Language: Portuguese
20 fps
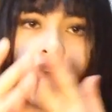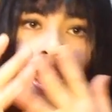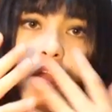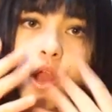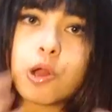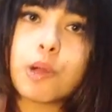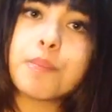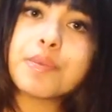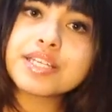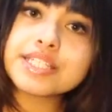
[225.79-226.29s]

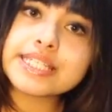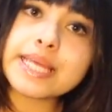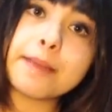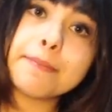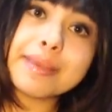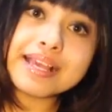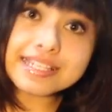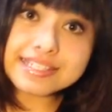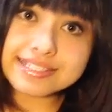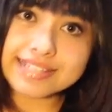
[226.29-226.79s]
Eu comecei a
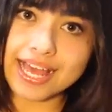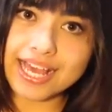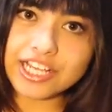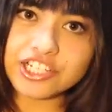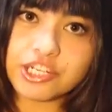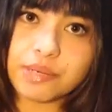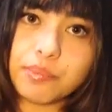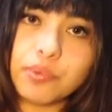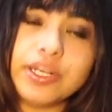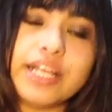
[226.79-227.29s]
pensar em
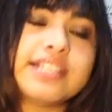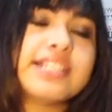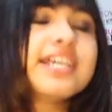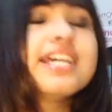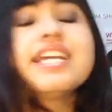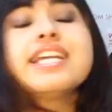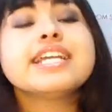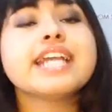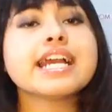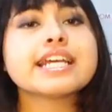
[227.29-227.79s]
japonês.
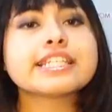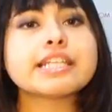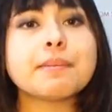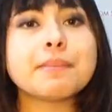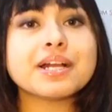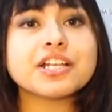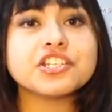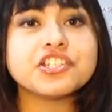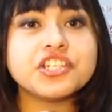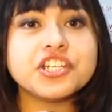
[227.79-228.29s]
E essa é
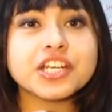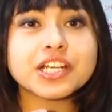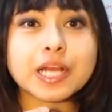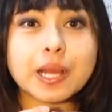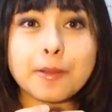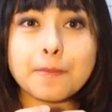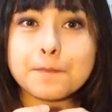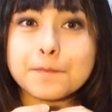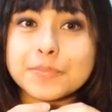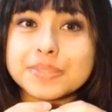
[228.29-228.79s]
uma dica
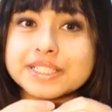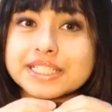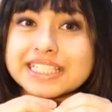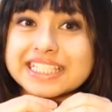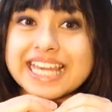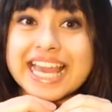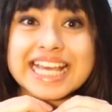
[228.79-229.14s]
assim,